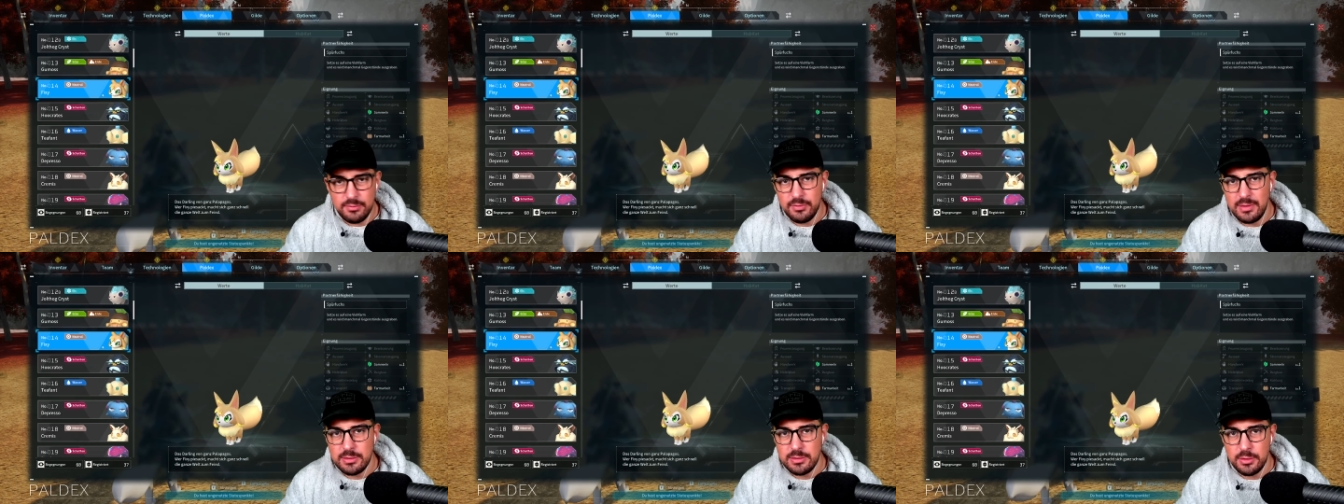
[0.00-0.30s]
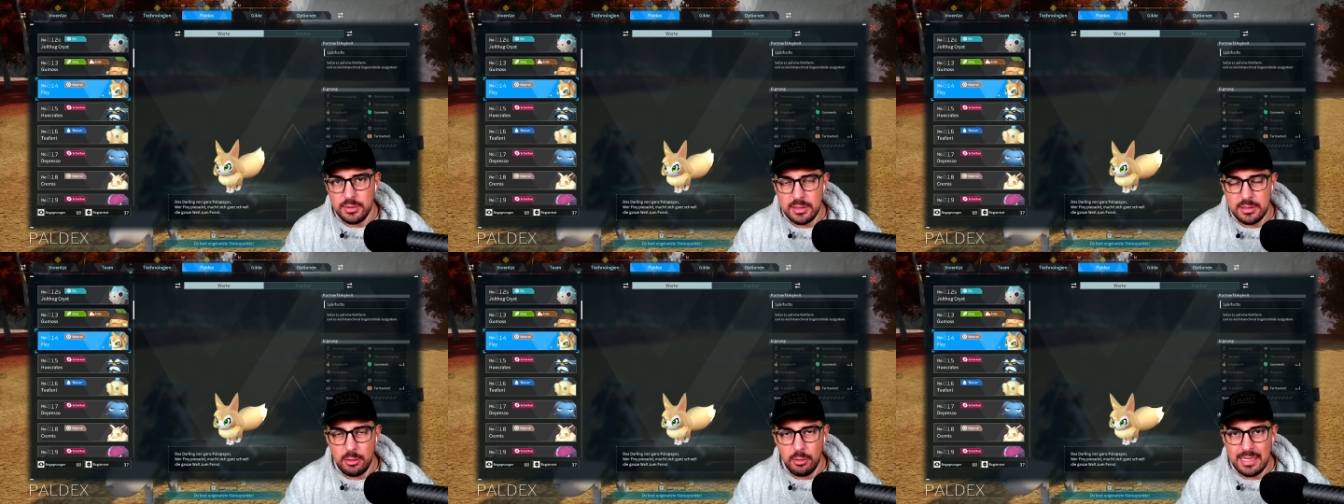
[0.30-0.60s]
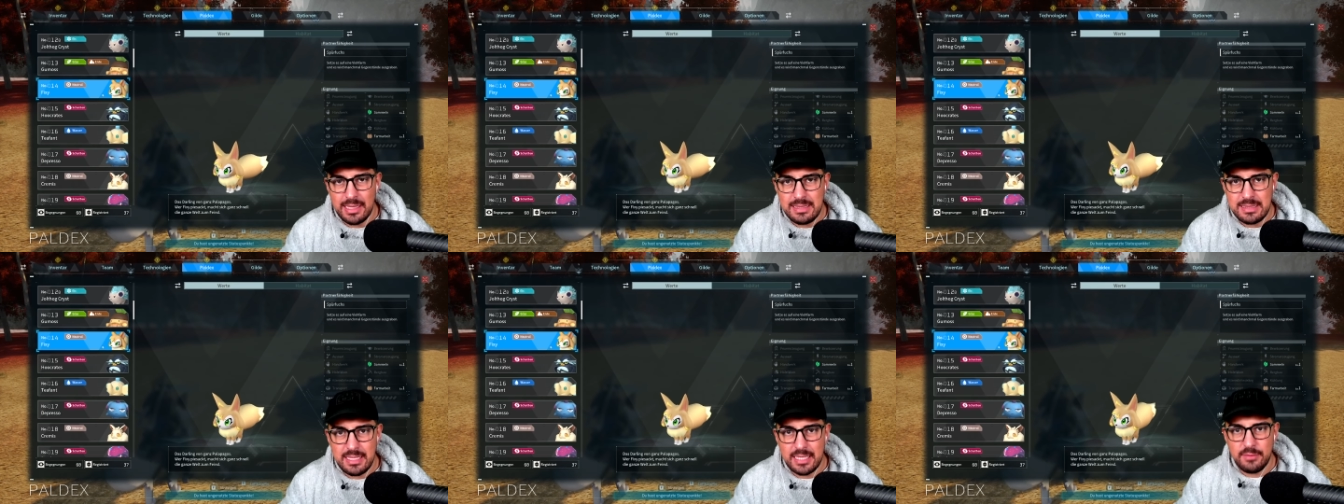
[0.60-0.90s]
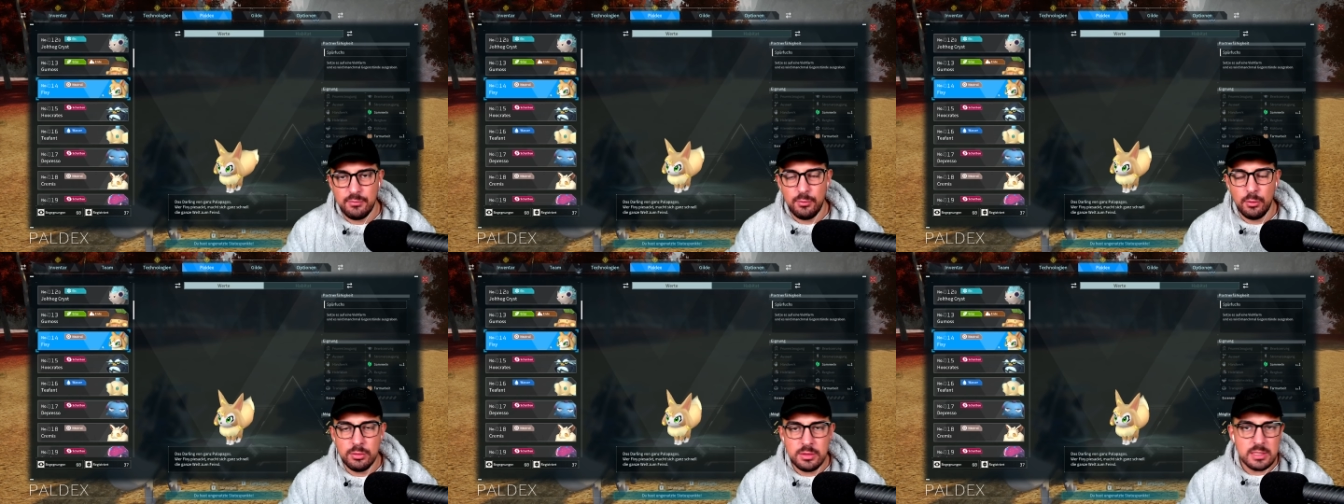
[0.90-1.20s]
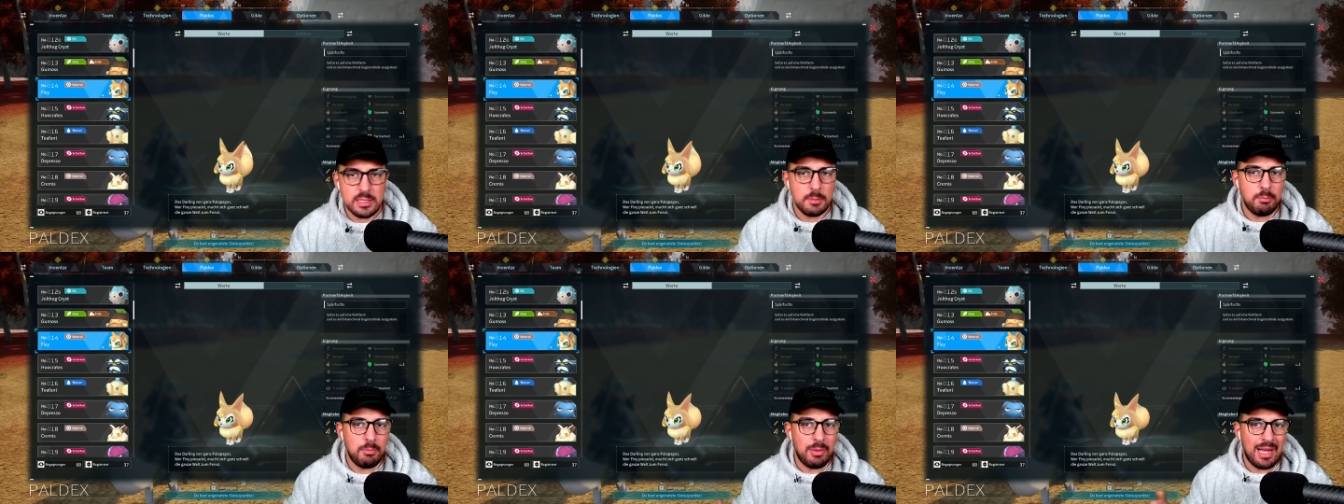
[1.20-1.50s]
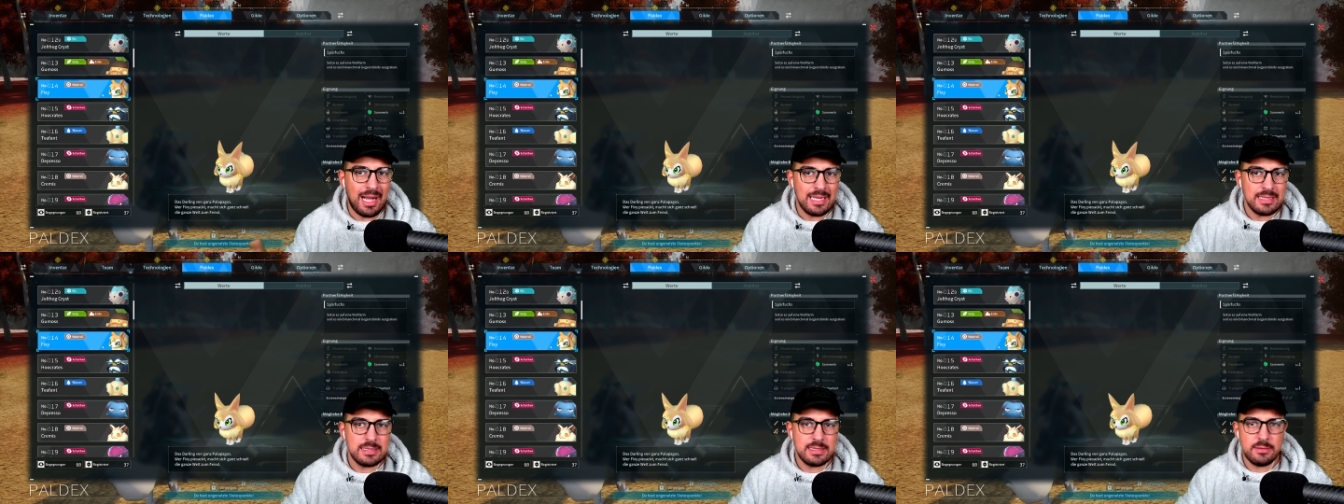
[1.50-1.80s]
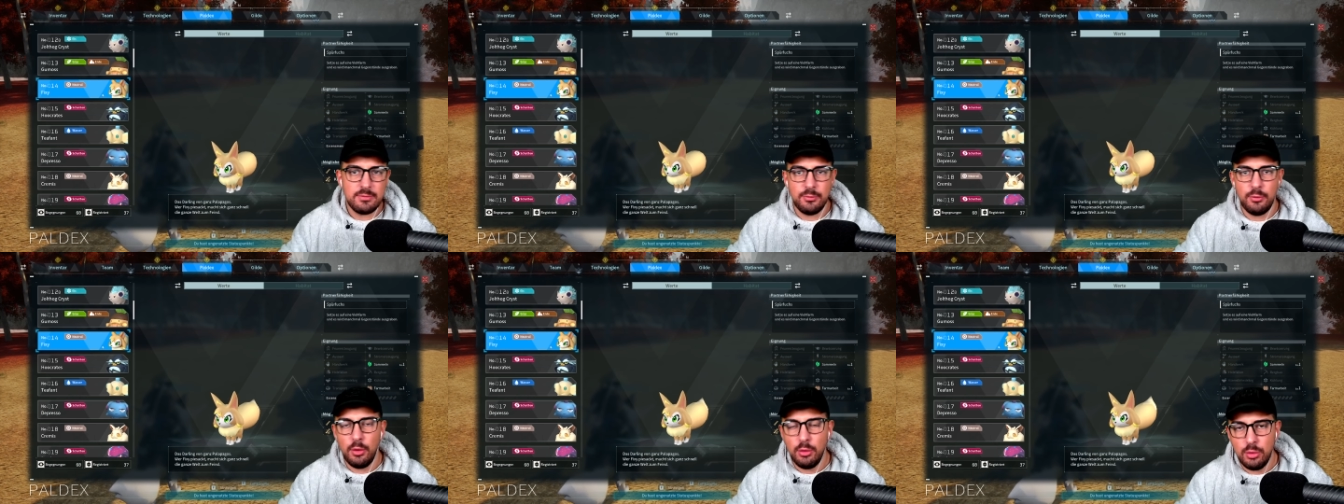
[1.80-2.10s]
was euch genau anzeigt, wo diese Pals
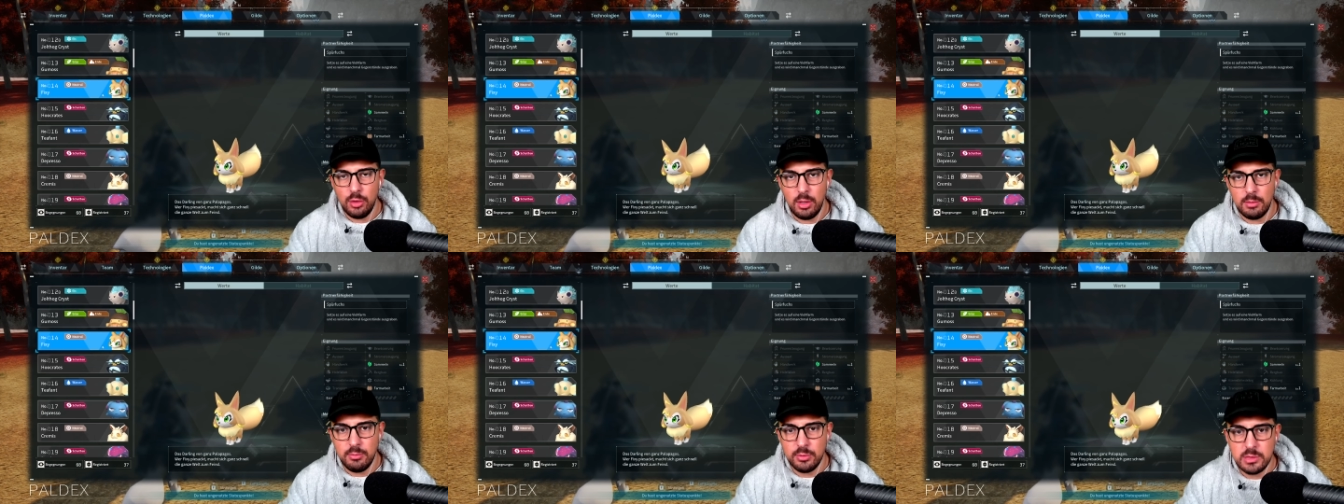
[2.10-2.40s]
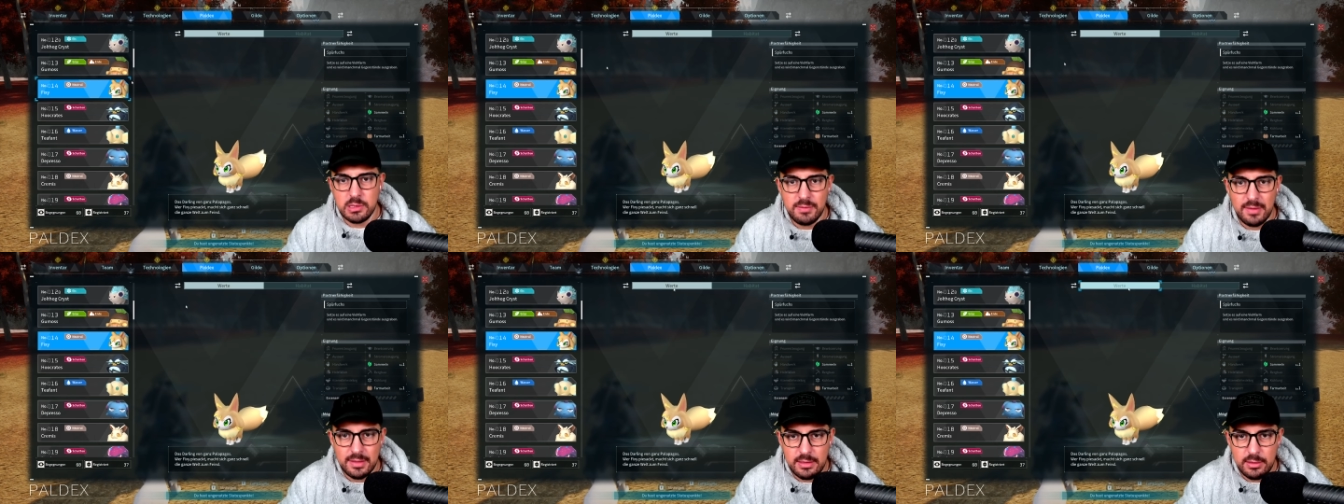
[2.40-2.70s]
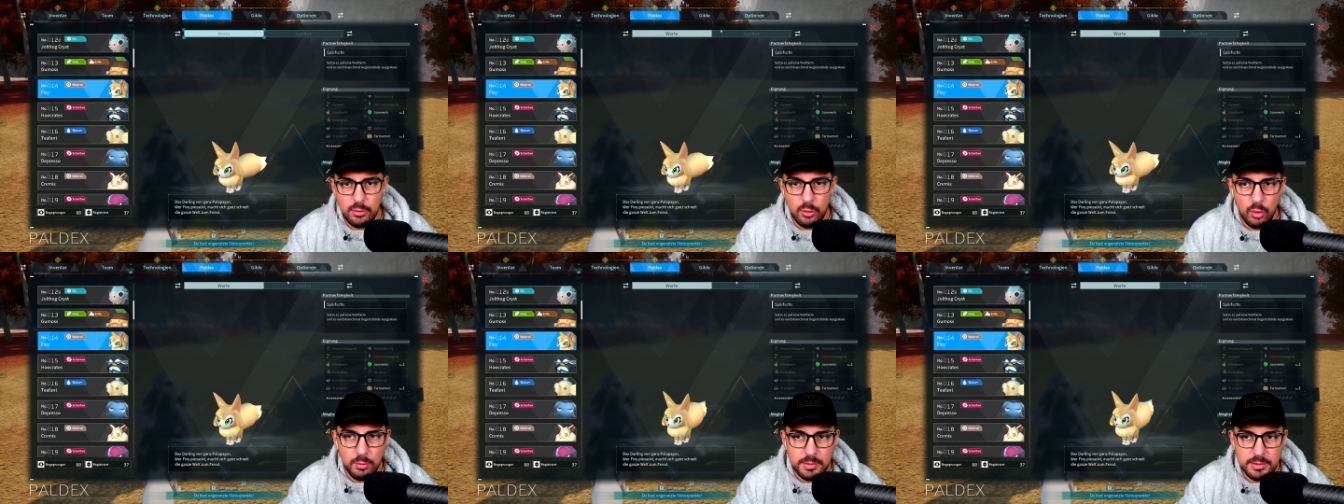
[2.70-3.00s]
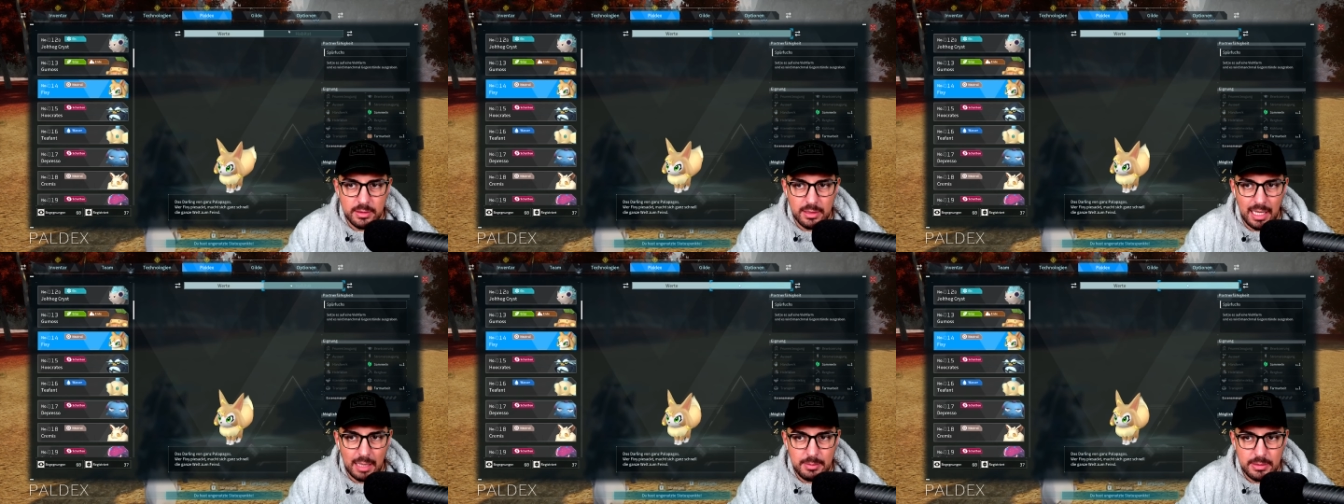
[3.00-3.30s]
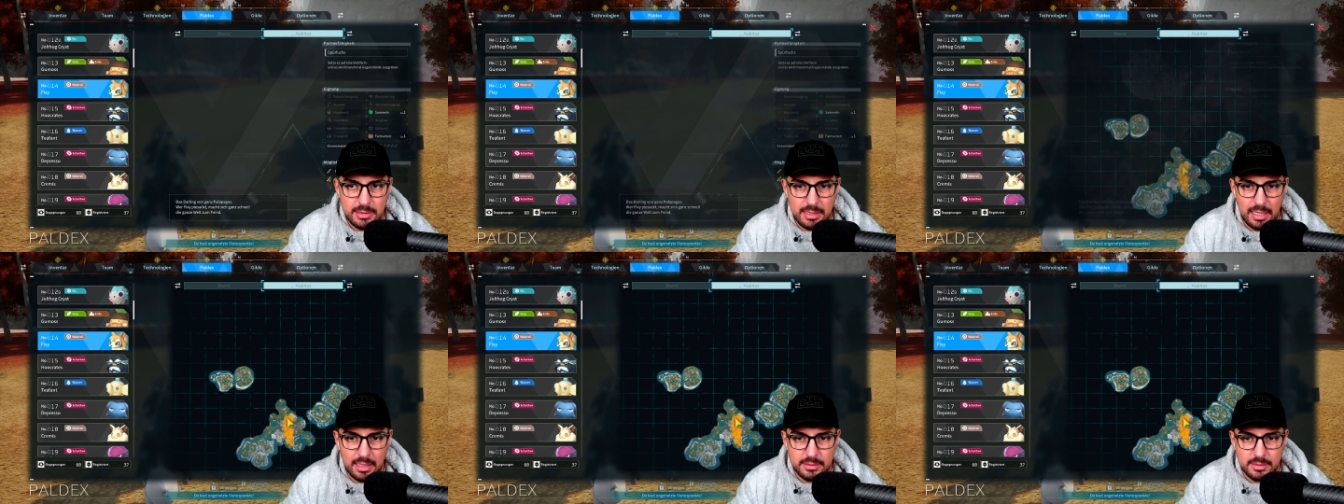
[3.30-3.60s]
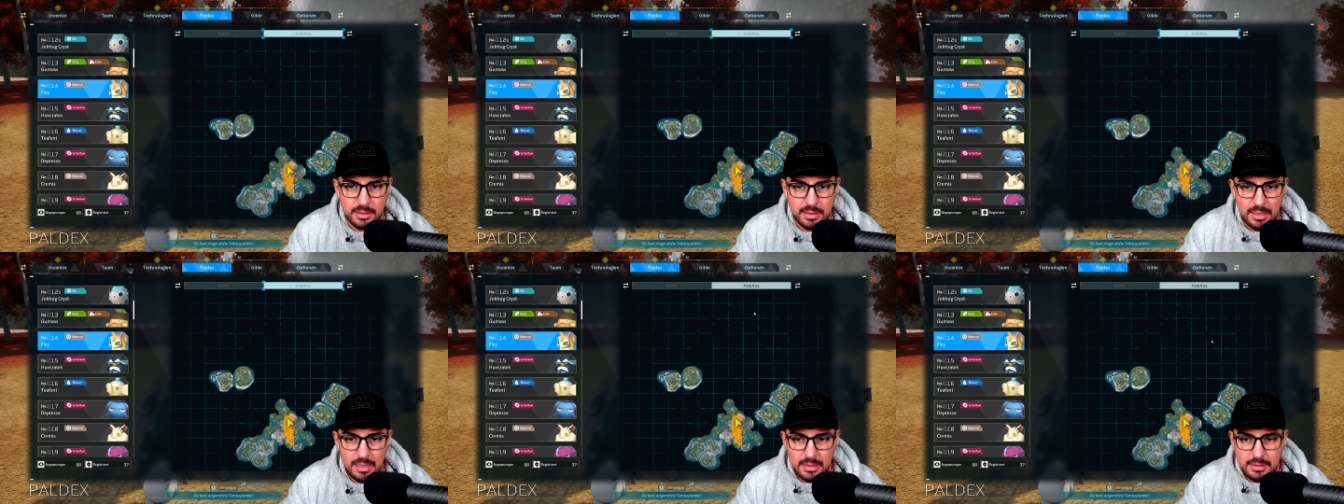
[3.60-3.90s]
vorkommen. Und zwar hier oben, Habitat.